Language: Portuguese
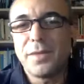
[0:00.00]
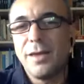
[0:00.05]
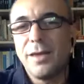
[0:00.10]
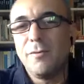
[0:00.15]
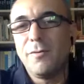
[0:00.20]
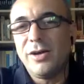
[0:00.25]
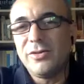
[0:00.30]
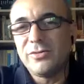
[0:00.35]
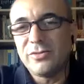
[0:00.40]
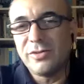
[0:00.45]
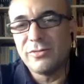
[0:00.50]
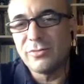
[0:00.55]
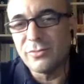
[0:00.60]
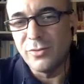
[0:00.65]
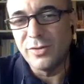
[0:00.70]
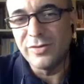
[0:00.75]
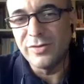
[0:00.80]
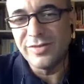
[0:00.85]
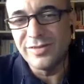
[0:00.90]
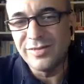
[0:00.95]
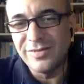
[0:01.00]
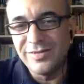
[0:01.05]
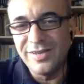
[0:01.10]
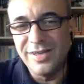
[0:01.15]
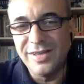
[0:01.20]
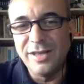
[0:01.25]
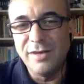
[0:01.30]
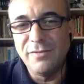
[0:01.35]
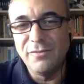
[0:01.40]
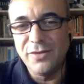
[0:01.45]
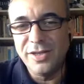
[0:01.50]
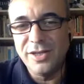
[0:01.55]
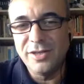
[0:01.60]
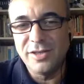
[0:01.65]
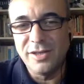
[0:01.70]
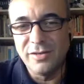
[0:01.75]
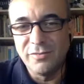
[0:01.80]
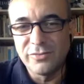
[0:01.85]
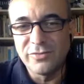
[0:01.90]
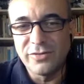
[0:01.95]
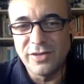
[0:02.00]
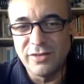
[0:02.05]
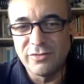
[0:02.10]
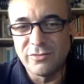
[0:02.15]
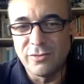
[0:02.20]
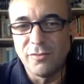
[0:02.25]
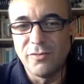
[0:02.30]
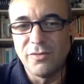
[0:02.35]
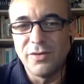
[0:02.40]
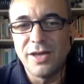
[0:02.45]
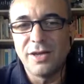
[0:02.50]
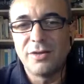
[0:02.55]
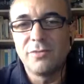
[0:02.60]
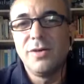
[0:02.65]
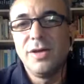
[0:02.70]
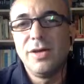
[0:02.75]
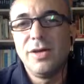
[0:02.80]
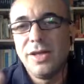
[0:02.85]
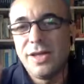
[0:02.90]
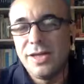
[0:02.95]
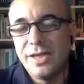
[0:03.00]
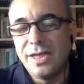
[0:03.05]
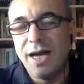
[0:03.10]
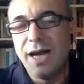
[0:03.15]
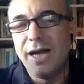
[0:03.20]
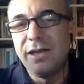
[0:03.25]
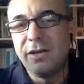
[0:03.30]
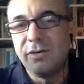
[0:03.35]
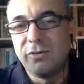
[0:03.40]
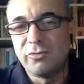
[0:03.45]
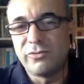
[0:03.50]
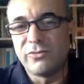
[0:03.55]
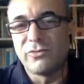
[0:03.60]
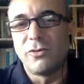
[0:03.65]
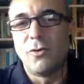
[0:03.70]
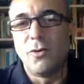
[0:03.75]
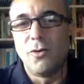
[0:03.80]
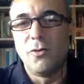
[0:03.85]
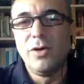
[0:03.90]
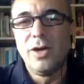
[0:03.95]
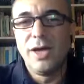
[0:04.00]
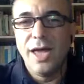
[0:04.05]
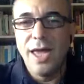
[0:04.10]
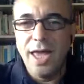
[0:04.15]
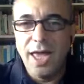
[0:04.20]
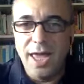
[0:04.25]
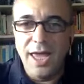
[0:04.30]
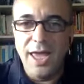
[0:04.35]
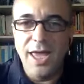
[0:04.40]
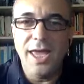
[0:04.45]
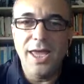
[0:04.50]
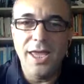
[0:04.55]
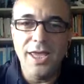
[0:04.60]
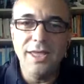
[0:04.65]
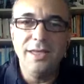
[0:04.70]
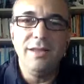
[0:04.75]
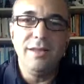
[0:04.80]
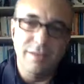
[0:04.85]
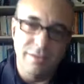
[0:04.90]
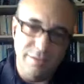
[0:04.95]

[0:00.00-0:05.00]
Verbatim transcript: eu acho que as coisas em definitivos resolveram e aí eu sou em